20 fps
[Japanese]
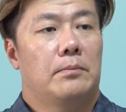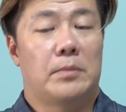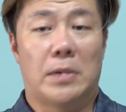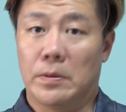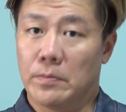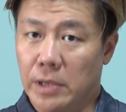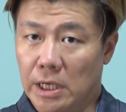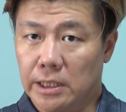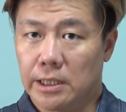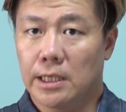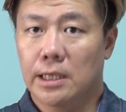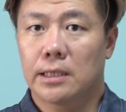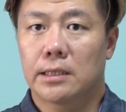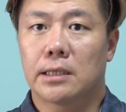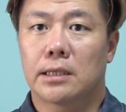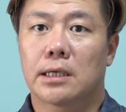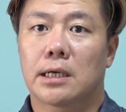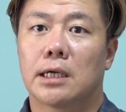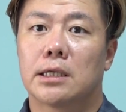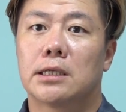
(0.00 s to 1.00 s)
メンバーで
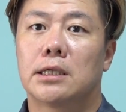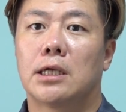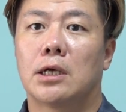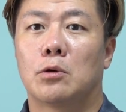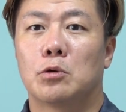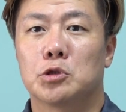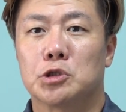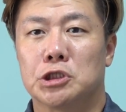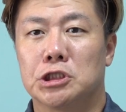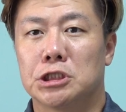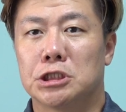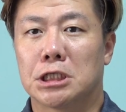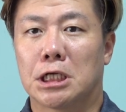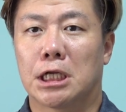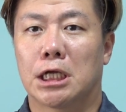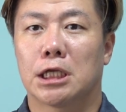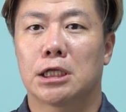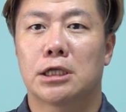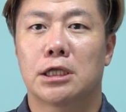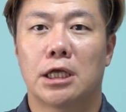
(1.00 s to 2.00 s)
戦ってほしい
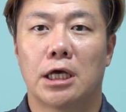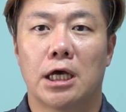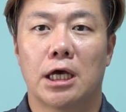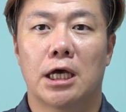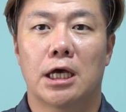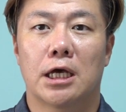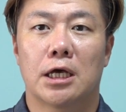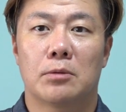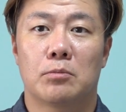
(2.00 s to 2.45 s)
ななんて